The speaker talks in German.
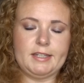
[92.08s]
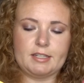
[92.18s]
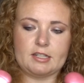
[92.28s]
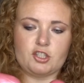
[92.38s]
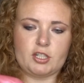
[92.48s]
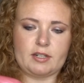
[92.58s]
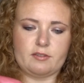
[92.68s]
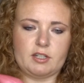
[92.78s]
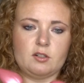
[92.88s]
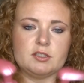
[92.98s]
Gehe ich ganz stark
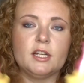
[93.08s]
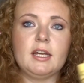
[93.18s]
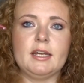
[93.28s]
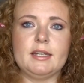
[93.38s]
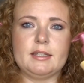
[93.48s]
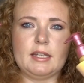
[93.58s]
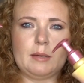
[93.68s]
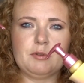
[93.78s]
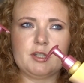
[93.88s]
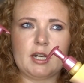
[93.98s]
von aus. Die
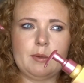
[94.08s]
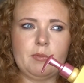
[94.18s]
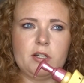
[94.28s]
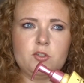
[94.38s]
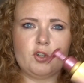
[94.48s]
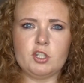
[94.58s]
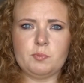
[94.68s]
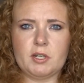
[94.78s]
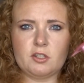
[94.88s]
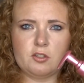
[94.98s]
habe ich einmal
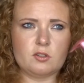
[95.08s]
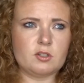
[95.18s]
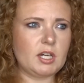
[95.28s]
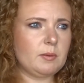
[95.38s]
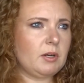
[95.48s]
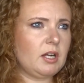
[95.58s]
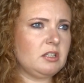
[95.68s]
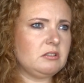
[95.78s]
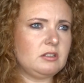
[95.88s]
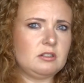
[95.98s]
Trash-Päckchen und
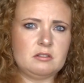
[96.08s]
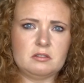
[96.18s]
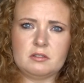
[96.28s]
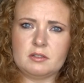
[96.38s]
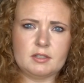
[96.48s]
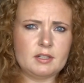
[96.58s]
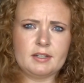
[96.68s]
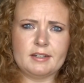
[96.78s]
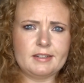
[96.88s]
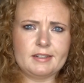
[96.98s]
einmal
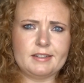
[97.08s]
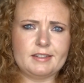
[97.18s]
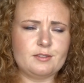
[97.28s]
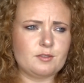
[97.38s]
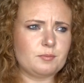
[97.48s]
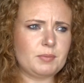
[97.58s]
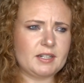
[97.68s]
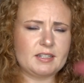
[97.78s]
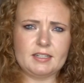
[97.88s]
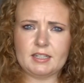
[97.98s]
in so ein
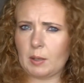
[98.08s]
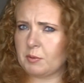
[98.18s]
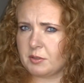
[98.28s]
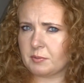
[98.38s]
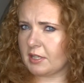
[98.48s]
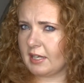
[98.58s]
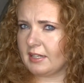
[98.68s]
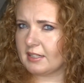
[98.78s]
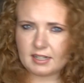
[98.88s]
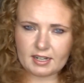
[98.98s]
Paket, glaube ich, im
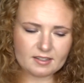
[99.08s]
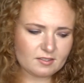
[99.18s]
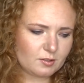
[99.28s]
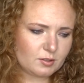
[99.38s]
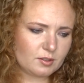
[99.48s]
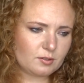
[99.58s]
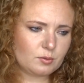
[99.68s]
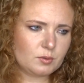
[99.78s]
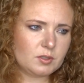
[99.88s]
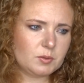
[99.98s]
Kleiderkreisel oder
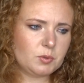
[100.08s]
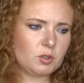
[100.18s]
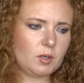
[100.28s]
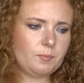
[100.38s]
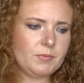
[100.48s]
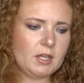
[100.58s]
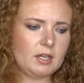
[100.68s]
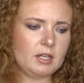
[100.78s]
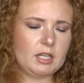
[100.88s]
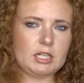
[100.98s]
so äh, bekommen.
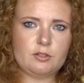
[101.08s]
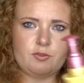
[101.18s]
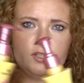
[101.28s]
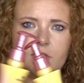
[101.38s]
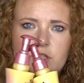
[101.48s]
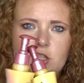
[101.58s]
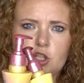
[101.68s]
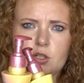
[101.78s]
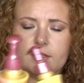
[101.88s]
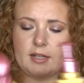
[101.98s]
Ich finde
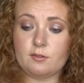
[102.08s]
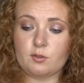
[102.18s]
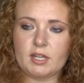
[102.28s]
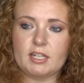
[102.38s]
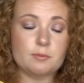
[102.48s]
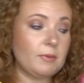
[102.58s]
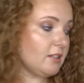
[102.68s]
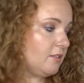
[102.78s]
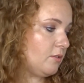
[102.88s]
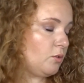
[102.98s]
die äh, ganz okay. Ich
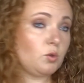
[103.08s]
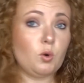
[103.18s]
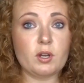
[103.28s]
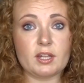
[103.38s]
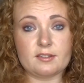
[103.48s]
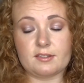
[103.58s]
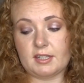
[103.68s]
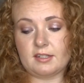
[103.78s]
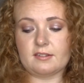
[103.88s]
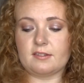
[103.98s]
mag diesen Geruch ja
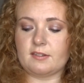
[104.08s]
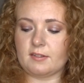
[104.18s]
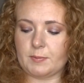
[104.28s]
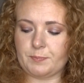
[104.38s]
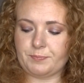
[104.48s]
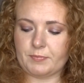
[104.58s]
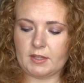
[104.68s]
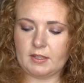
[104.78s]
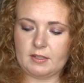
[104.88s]
sehr. Das ist ähm,